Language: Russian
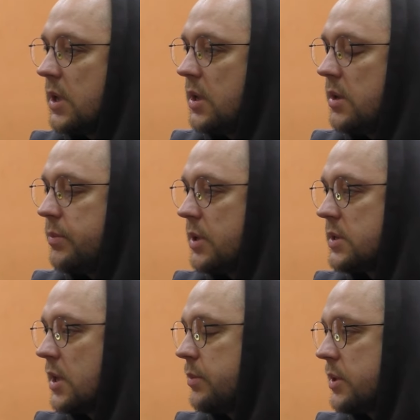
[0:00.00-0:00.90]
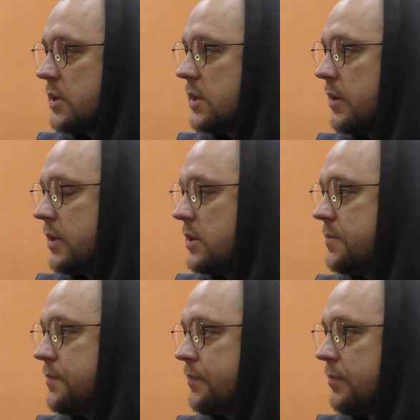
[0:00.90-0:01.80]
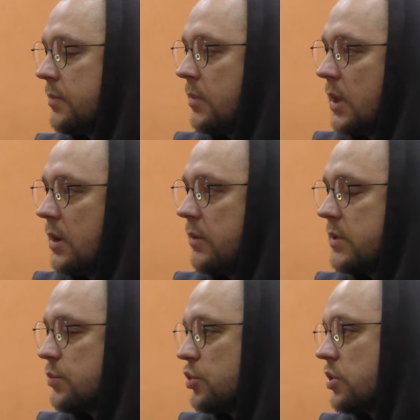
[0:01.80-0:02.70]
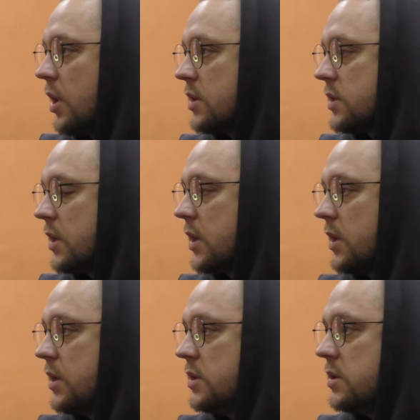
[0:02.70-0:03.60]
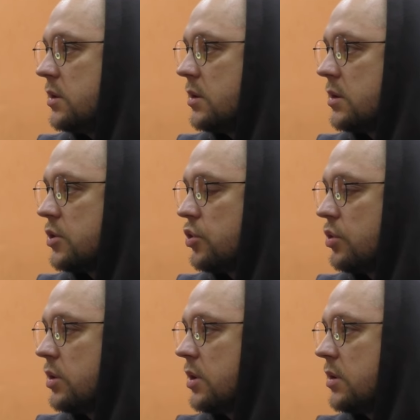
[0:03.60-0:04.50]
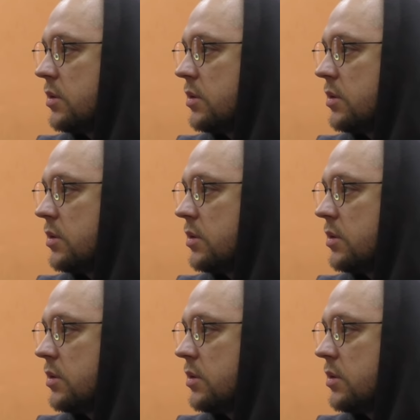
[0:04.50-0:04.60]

и перестать практиковать, возможно ли сохранить что-то,